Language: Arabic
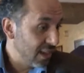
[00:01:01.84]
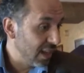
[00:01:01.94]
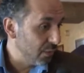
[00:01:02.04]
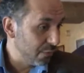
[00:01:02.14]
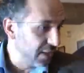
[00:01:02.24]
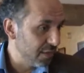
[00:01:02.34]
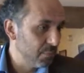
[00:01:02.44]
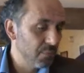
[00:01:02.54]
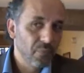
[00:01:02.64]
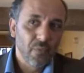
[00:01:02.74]
هالفيلم
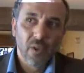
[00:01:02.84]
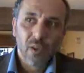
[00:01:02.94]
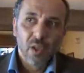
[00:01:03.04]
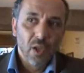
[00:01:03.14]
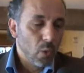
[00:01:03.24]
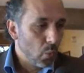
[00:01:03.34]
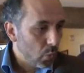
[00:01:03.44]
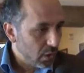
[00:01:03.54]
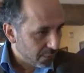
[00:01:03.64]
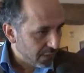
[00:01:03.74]

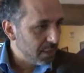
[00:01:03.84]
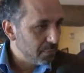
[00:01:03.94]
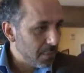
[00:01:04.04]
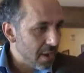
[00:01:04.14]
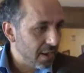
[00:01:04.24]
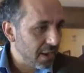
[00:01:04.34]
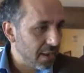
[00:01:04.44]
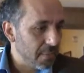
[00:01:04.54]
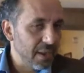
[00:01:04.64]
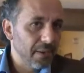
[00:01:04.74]
والفيلم تبعنا
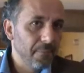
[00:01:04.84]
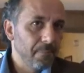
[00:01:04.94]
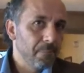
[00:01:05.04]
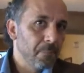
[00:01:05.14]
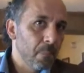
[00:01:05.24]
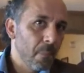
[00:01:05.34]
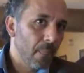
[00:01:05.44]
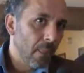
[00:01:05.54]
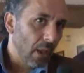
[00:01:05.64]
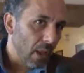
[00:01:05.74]
كمان
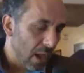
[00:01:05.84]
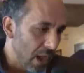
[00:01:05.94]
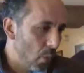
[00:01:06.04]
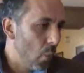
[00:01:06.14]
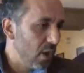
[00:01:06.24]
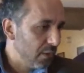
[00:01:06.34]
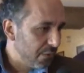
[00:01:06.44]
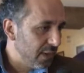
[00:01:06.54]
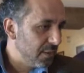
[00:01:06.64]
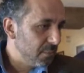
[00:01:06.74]
اول
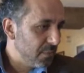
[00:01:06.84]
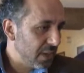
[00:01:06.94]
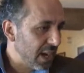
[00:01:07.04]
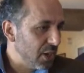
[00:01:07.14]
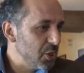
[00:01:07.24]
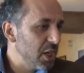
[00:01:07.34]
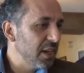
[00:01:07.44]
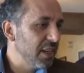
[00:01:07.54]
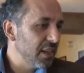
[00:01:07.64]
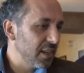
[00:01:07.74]
فيلم رح
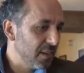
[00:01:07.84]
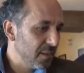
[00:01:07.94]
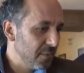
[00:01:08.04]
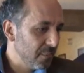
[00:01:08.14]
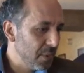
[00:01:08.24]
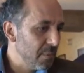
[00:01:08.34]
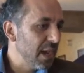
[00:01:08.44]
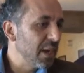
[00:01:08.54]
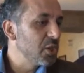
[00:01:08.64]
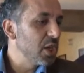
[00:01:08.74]
يشارك
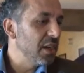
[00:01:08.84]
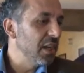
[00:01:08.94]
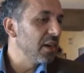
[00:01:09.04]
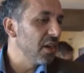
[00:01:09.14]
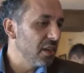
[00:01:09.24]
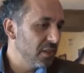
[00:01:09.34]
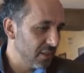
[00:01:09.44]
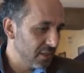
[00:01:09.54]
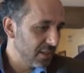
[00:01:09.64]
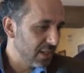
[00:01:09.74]
بمهرجان ايران
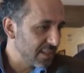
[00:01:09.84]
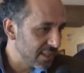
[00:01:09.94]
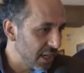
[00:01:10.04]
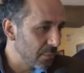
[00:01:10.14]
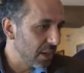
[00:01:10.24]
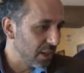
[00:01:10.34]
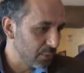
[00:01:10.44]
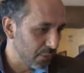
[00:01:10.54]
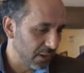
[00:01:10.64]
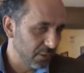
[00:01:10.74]
للسينما
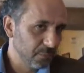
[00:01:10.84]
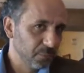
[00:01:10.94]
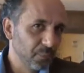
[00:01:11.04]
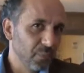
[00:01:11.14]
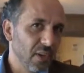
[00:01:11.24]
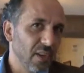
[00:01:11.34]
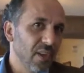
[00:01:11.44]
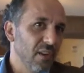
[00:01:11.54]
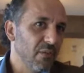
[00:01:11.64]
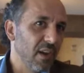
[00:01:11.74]
الاطفال
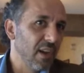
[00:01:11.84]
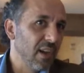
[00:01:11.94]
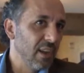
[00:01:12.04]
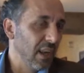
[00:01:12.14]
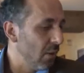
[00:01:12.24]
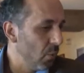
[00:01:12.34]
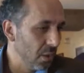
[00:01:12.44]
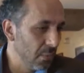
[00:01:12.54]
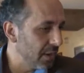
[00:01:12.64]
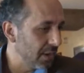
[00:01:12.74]

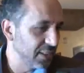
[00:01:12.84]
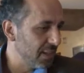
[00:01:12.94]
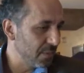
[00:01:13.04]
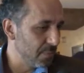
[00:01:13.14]
فالاول مره كثير